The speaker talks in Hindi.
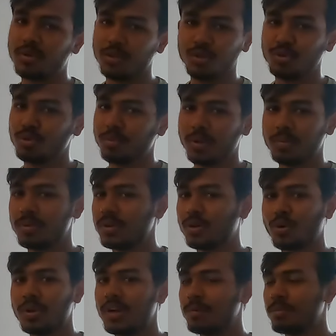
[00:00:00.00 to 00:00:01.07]
टिश्यू पेपर
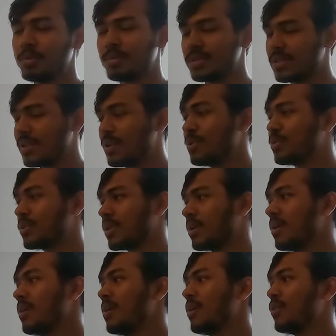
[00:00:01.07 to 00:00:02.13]
टॉयलेट पेपर से नहीं होता
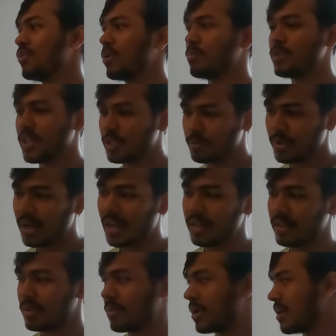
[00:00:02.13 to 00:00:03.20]
तो हम जेट स्प्रे लाए
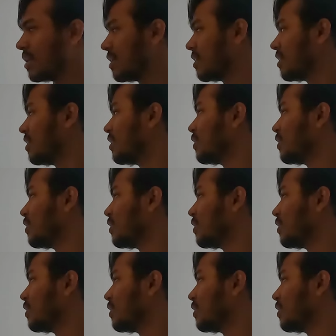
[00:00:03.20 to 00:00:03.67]
थे हमारे लिए